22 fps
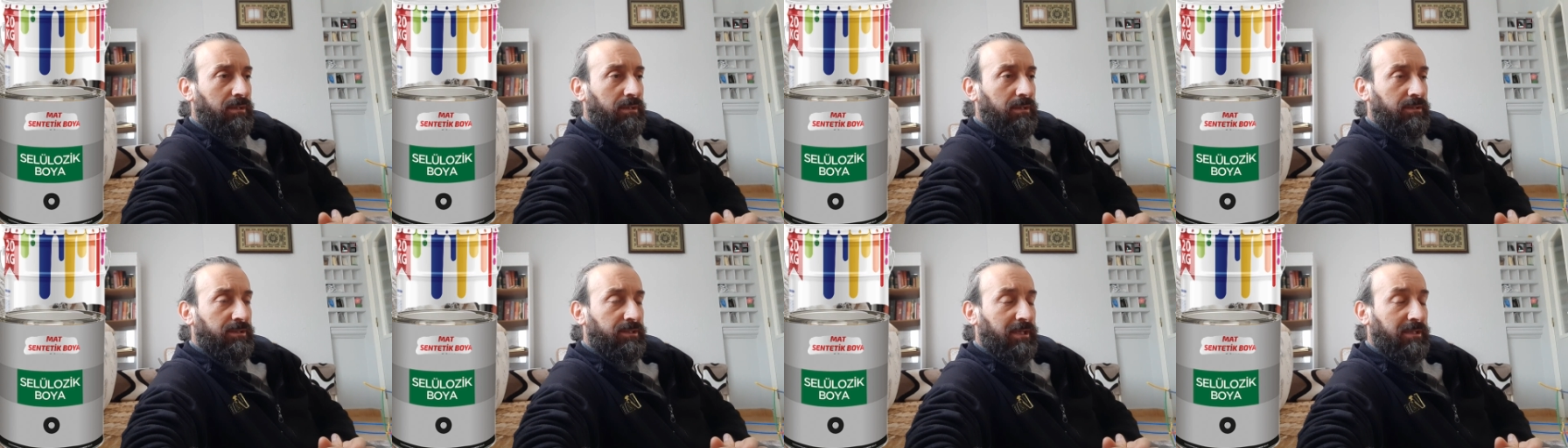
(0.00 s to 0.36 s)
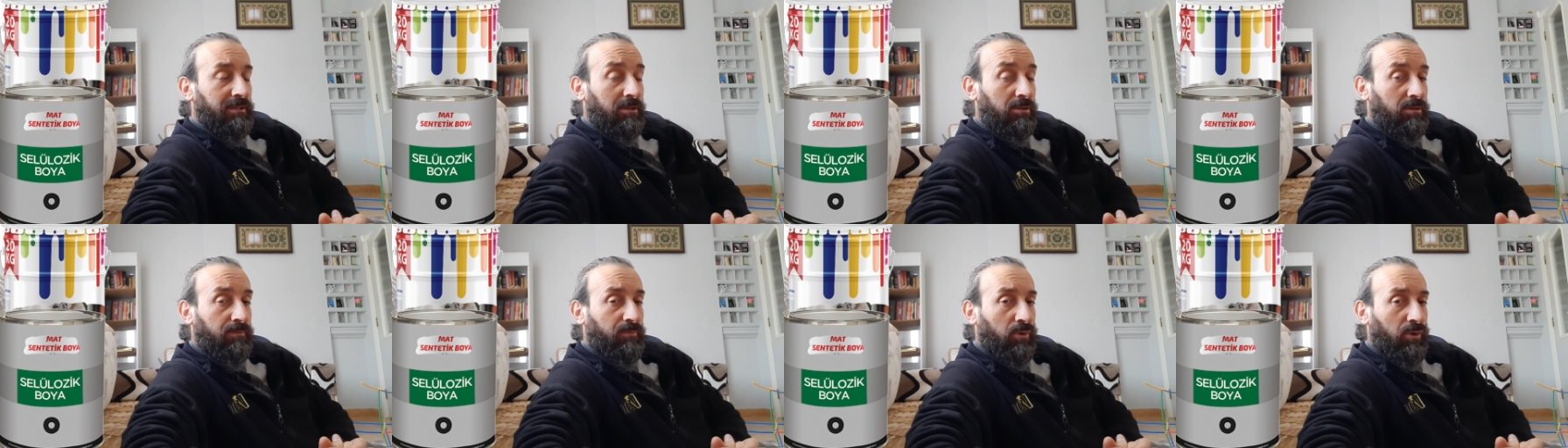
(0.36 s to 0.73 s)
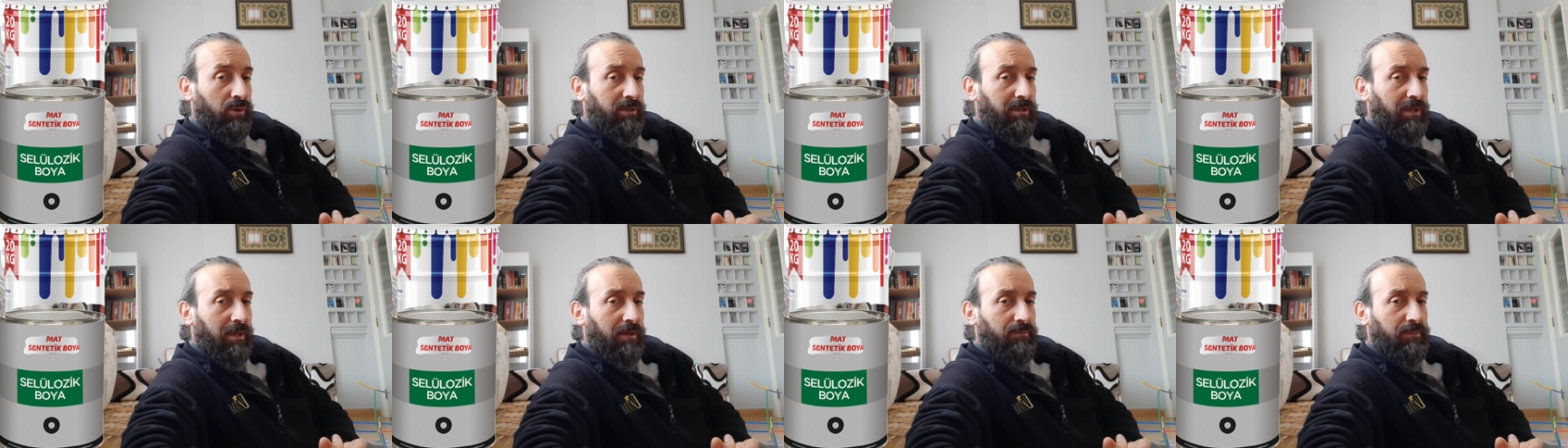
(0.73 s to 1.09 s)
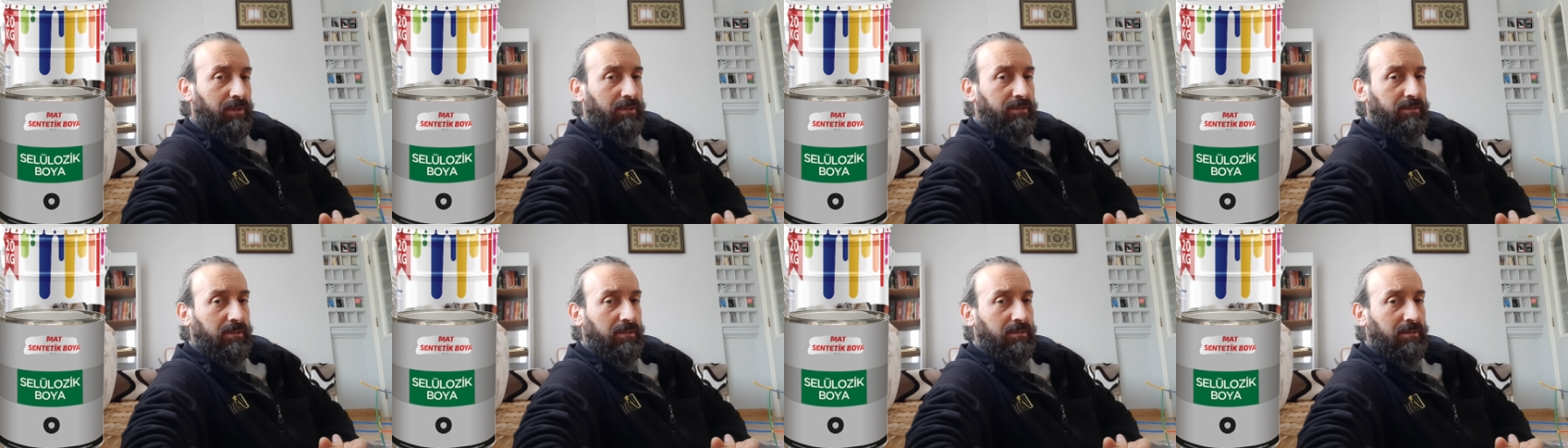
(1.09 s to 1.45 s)
E, sentetik boya da
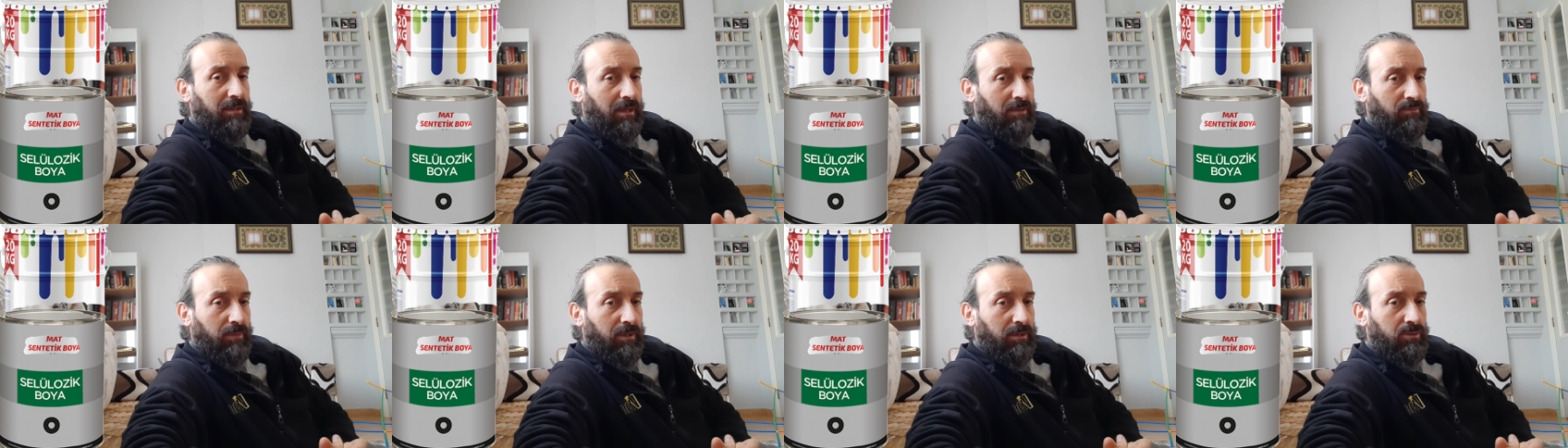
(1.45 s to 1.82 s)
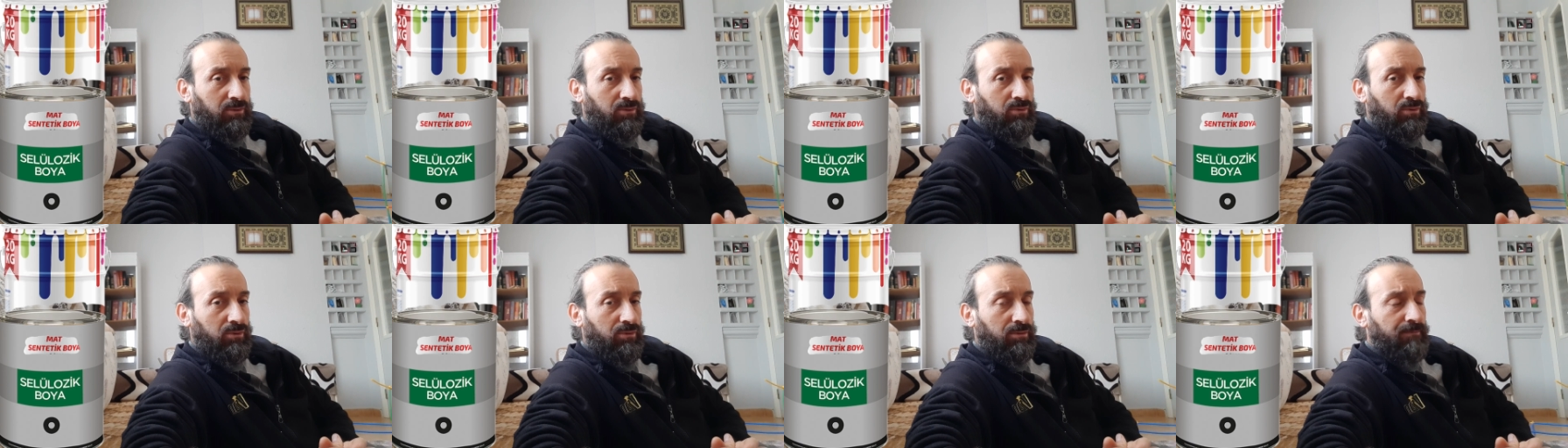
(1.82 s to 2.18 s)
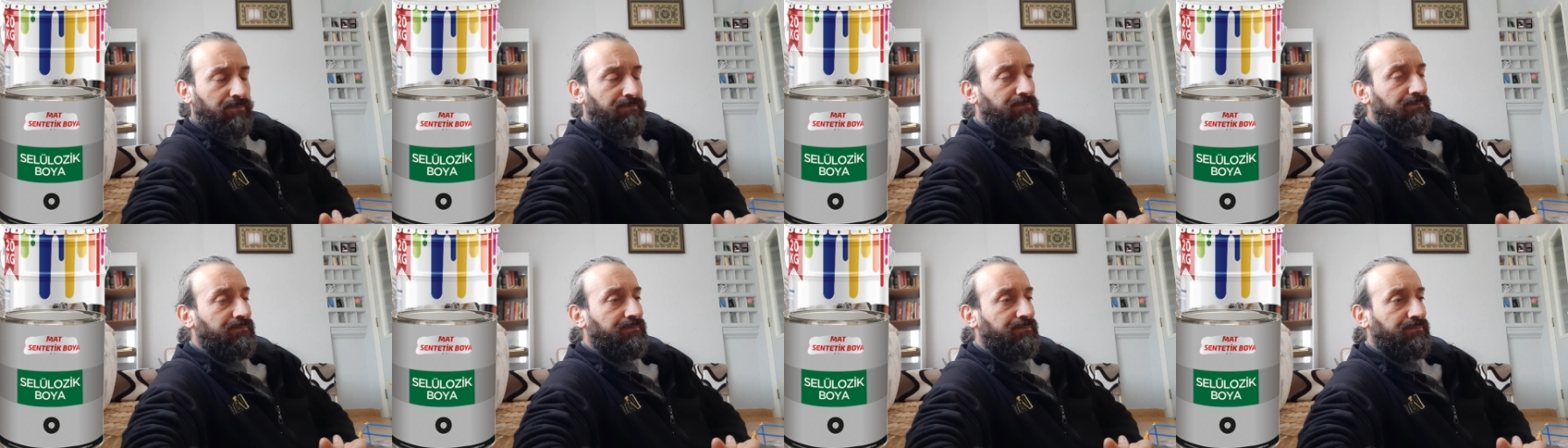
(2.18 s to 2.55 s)
biraz değinmek istiyorum.